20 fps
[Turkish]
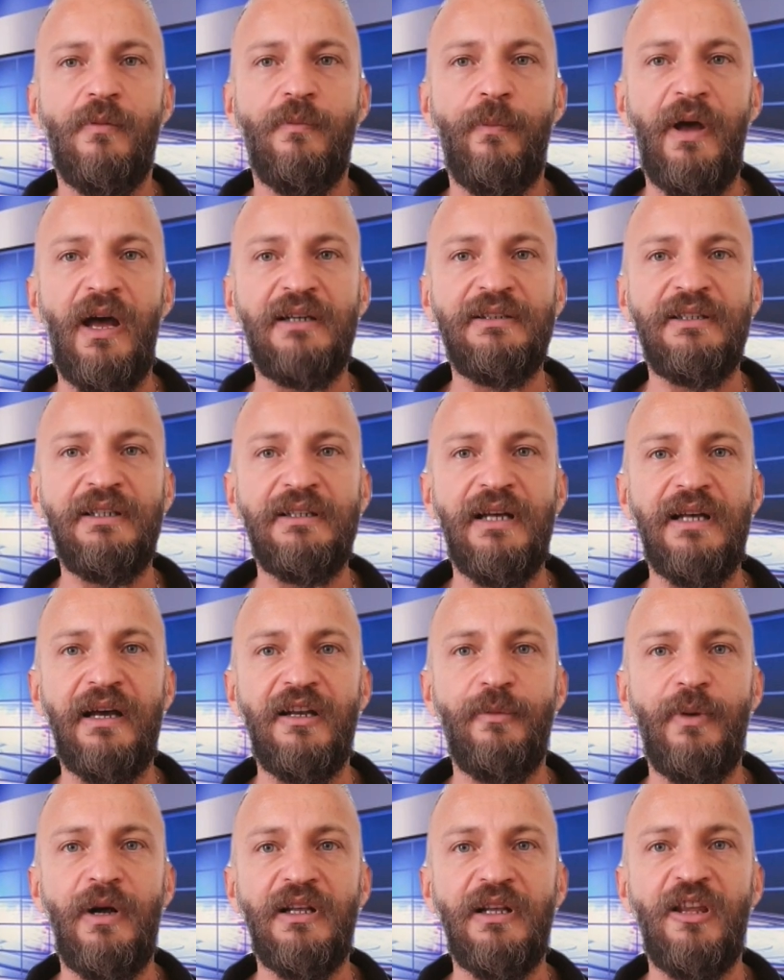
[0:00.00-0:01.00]
Berlin
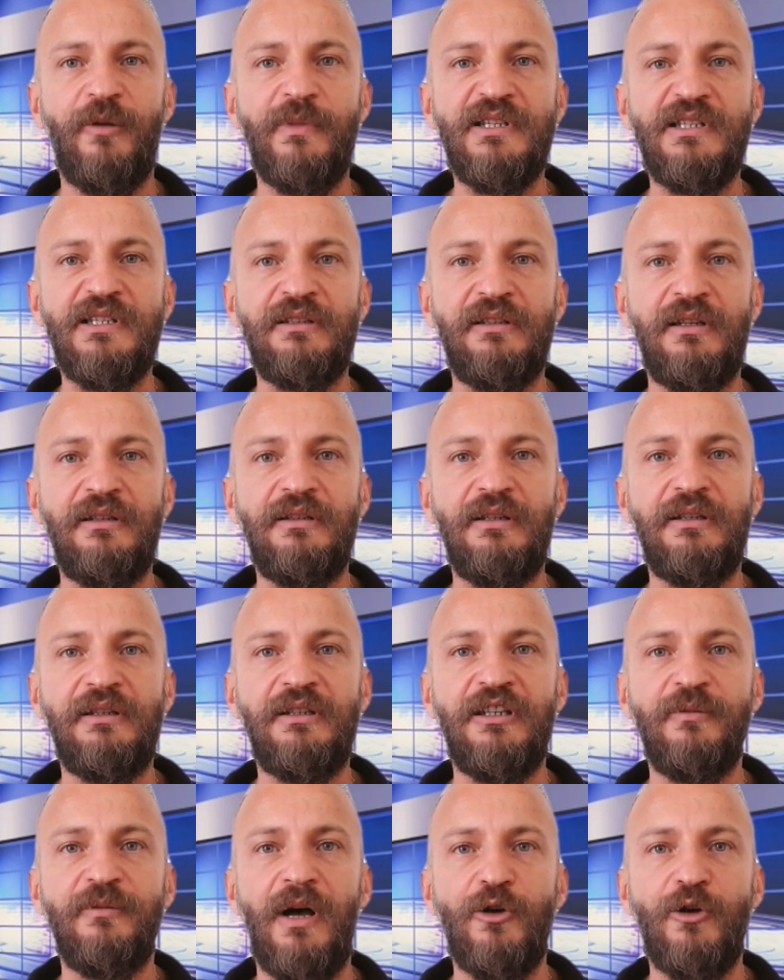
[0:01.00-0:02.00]
İdare Mahkemesi'nin
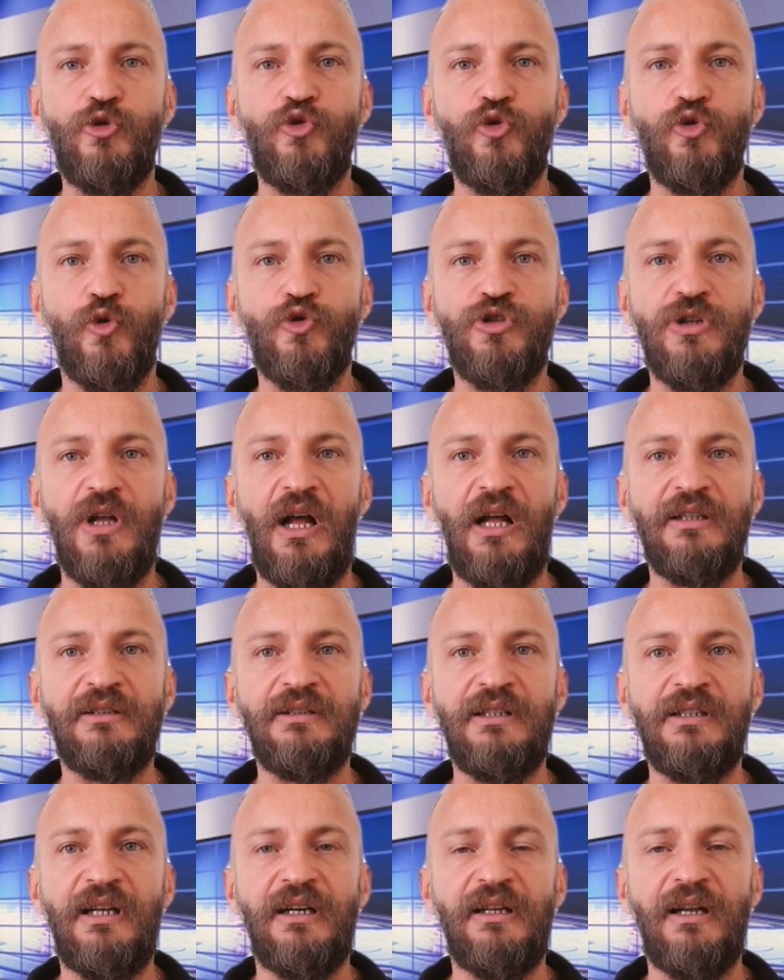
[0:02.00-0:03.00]
20 Ağustos'ta
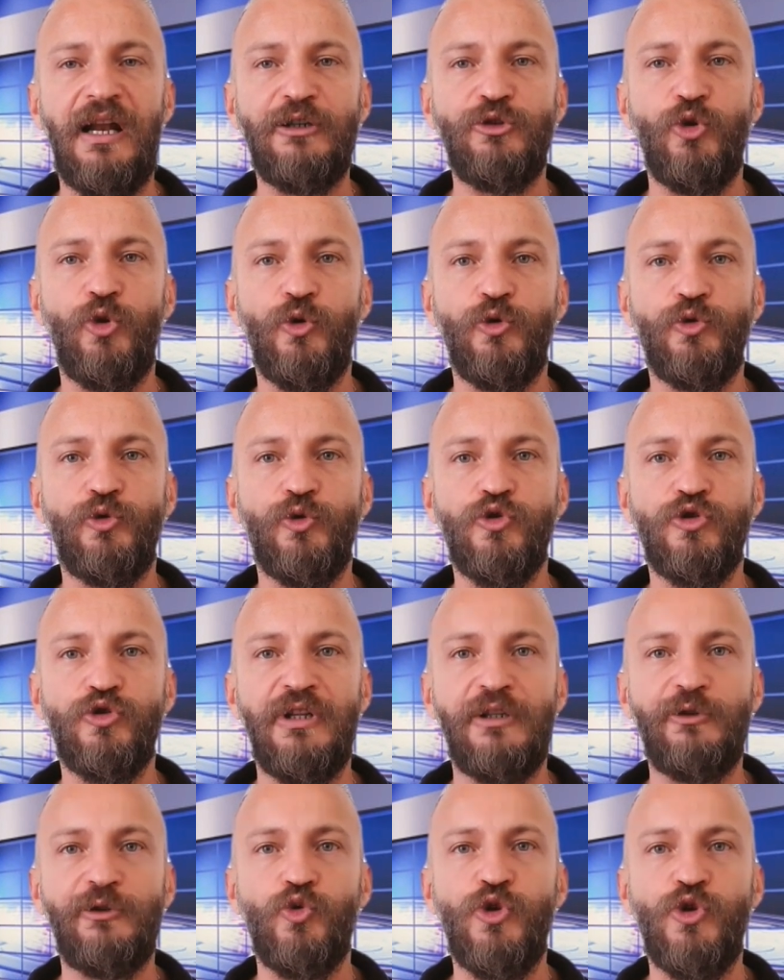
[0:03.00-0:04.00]
aldığı karar
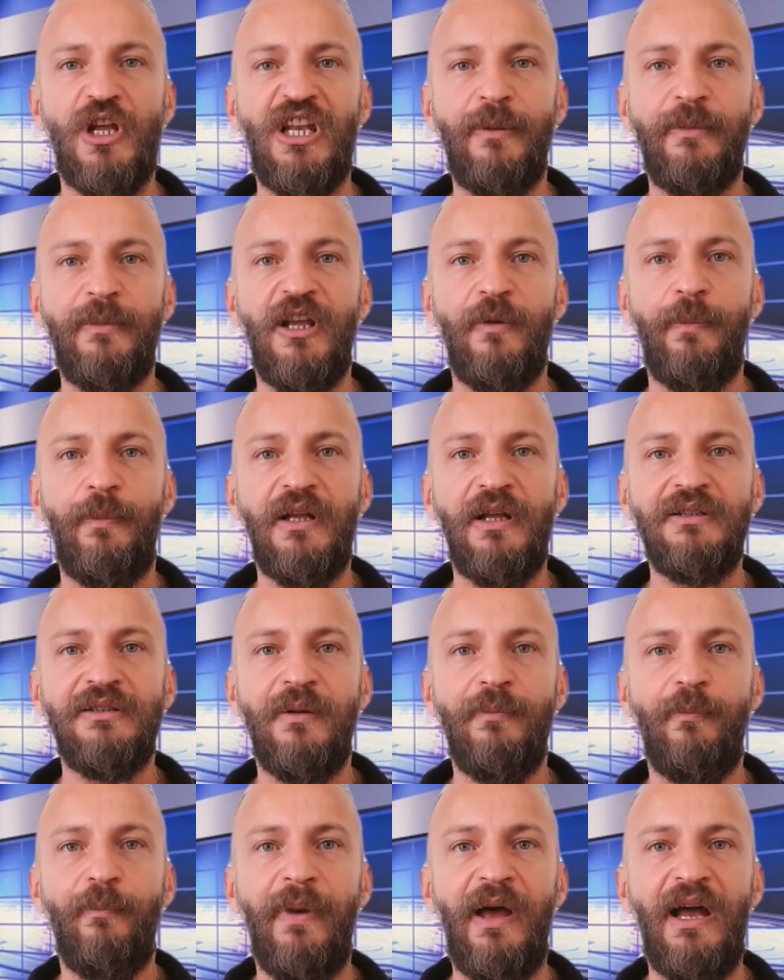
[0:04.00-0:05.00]
doğrultusunda düzenleme
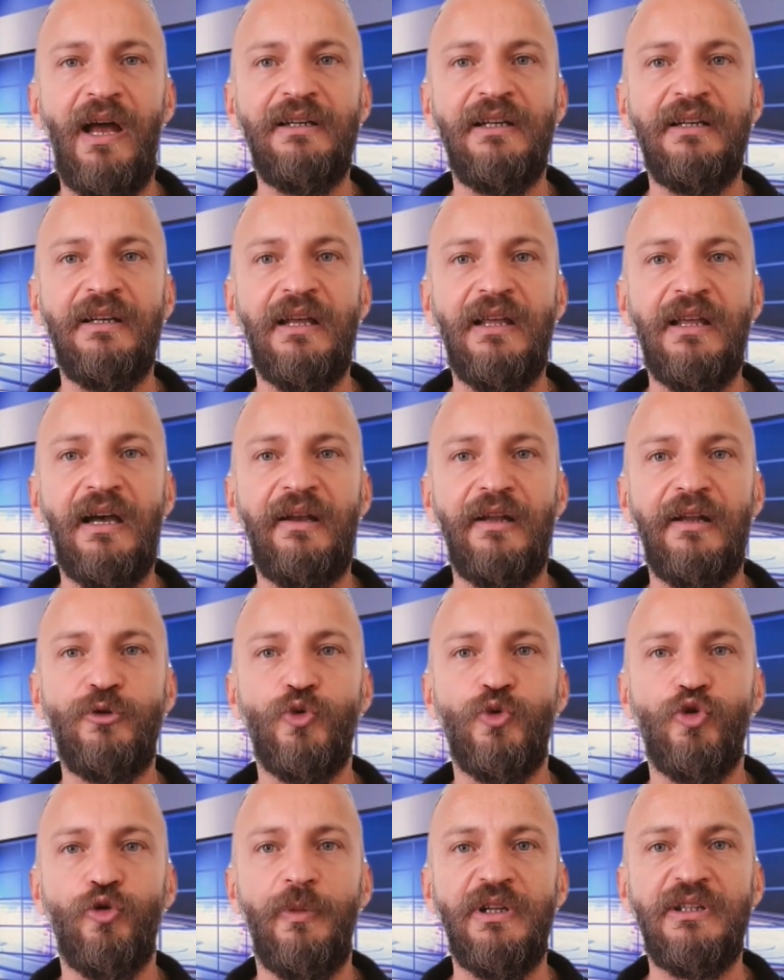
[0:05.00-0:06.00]
yapan Berlin Eyalet
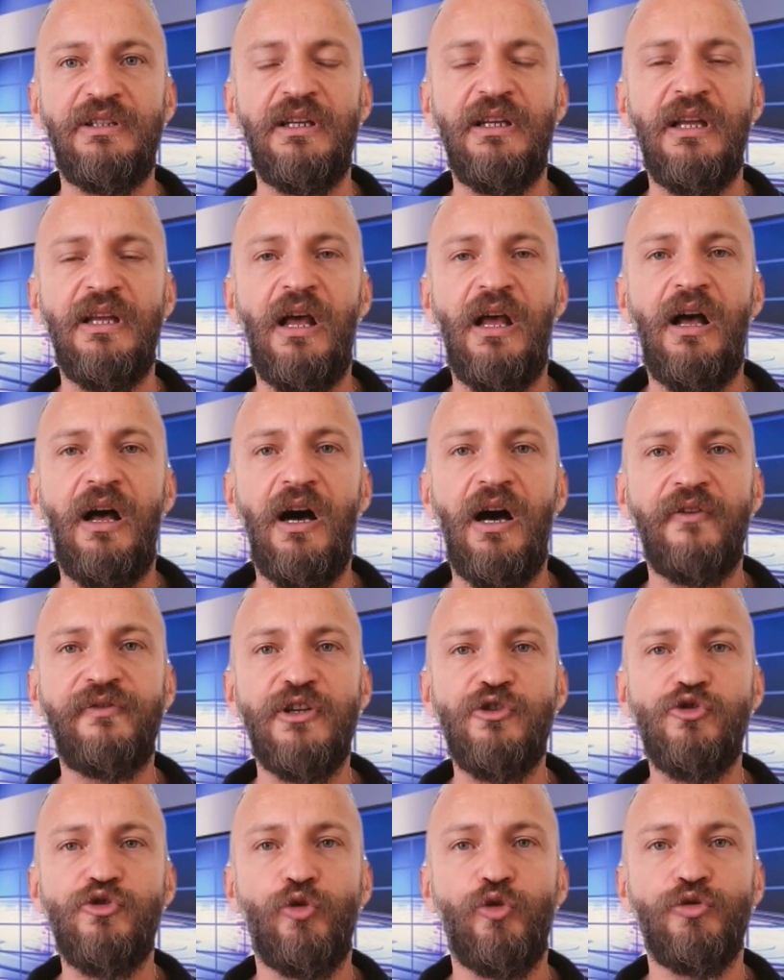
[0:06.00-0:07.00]
Hükümeti
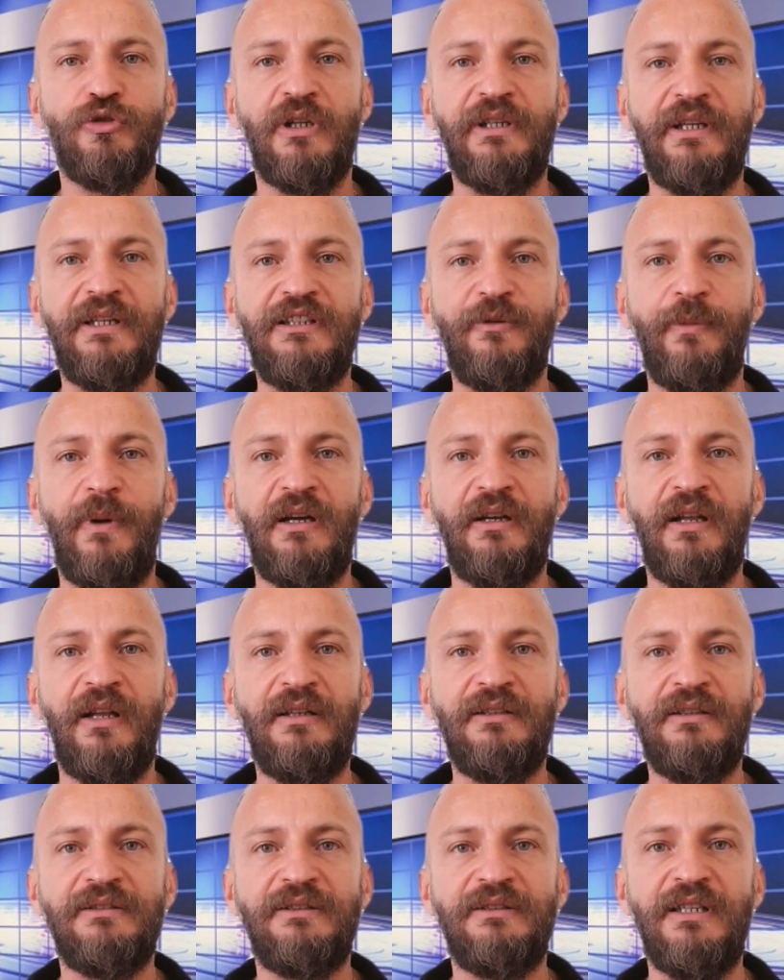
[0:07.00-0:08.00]
hafta sonundan
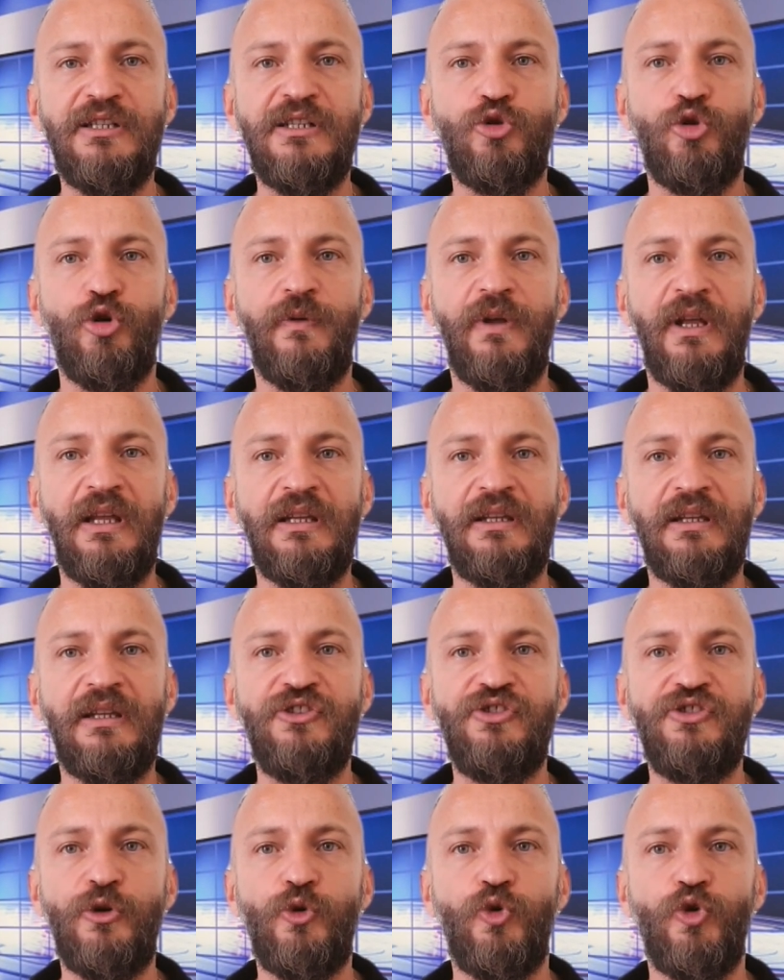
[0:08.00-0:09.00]
itibaren disko ve
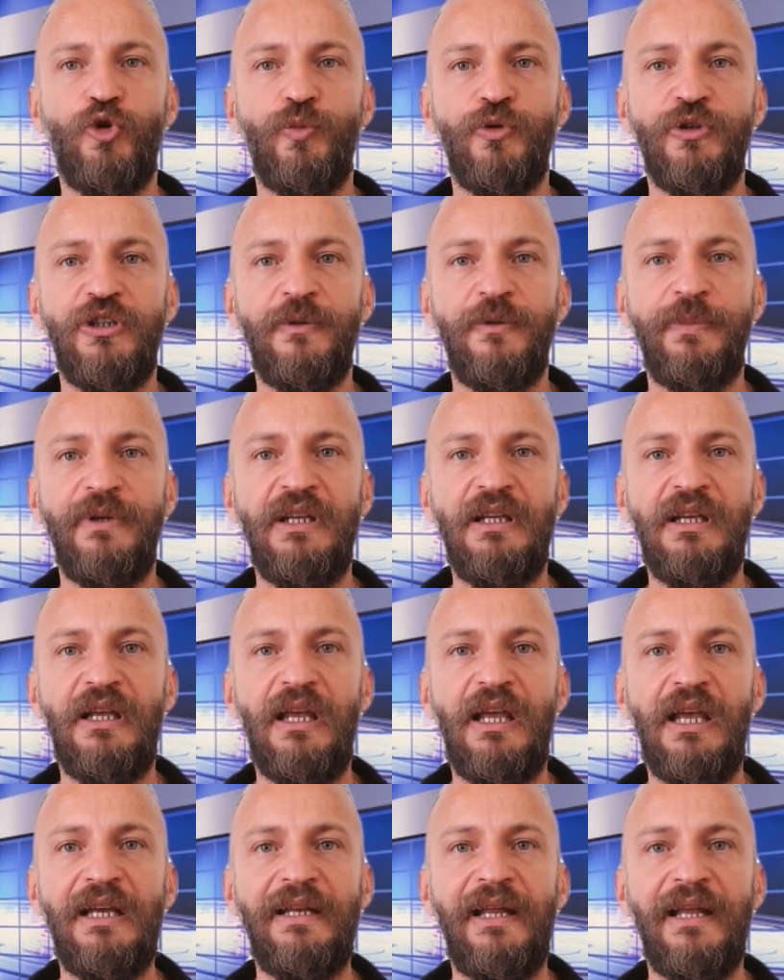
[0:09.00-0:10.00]
gece kulübü gibi
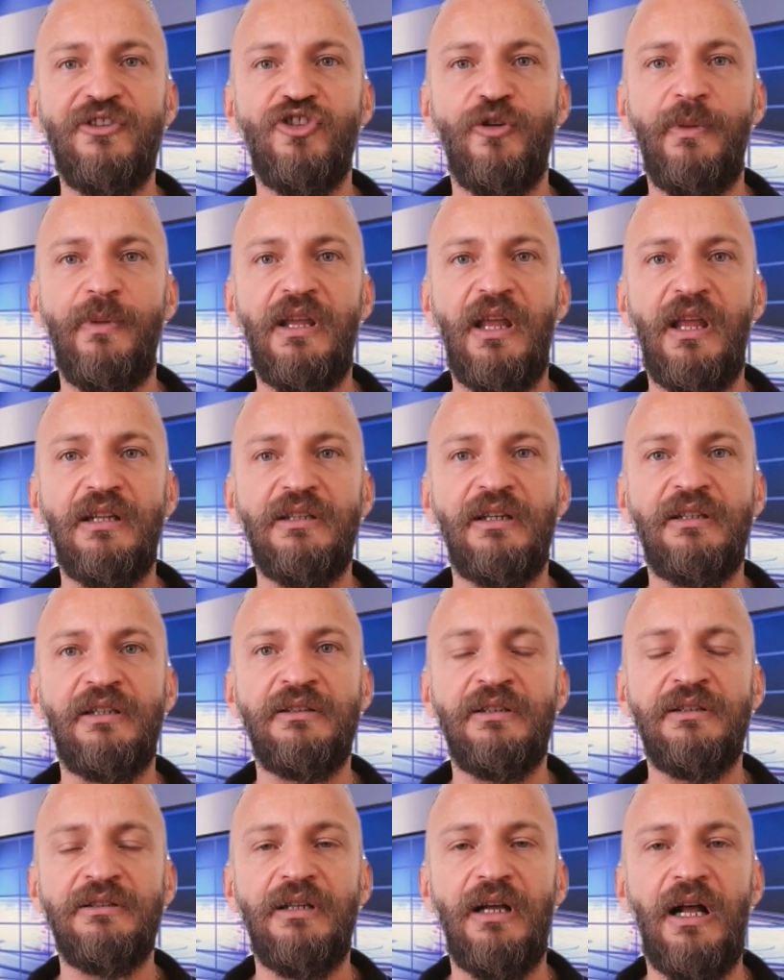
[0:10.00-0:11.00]
eğlence
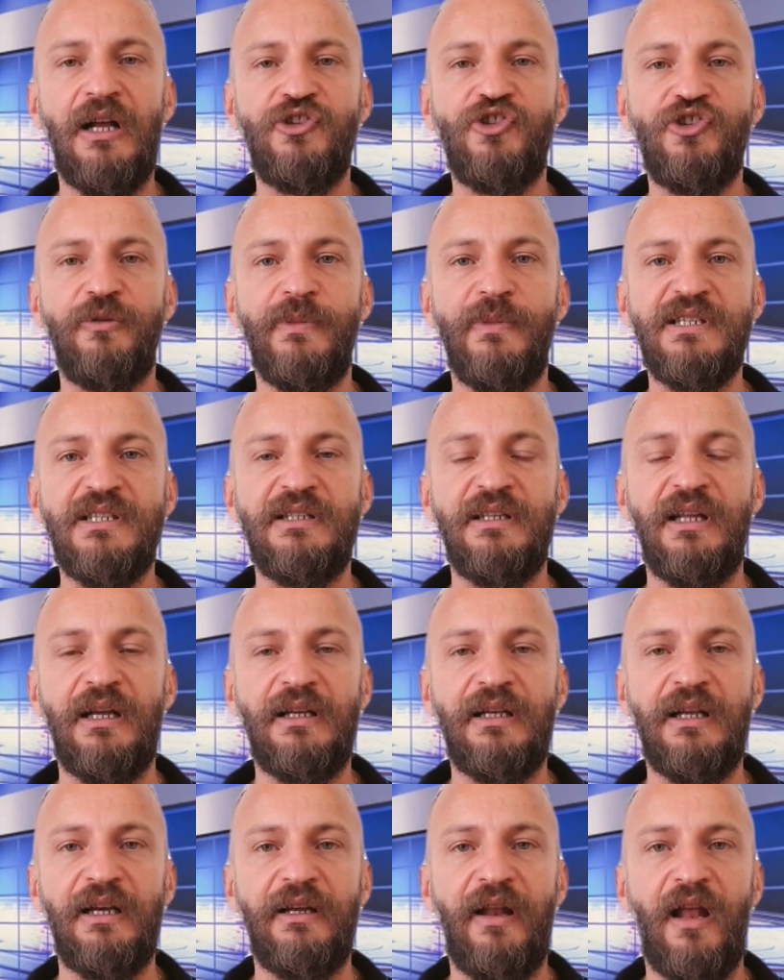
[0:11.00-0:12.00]
mekanlarının
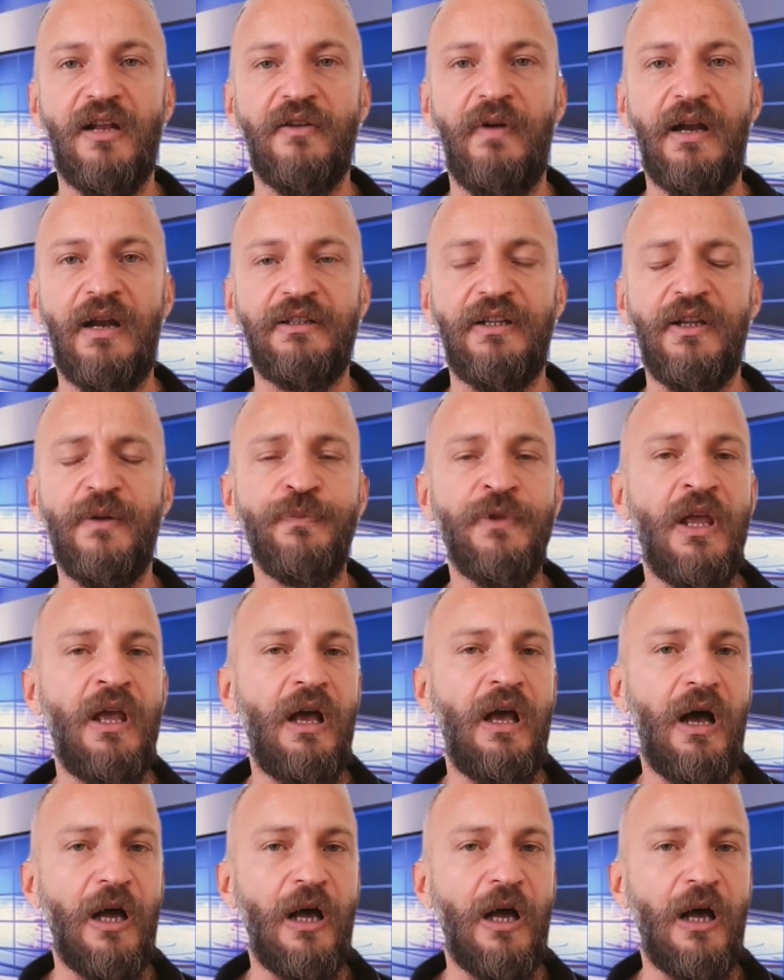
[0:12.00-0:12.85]
açılmasına karar verdi.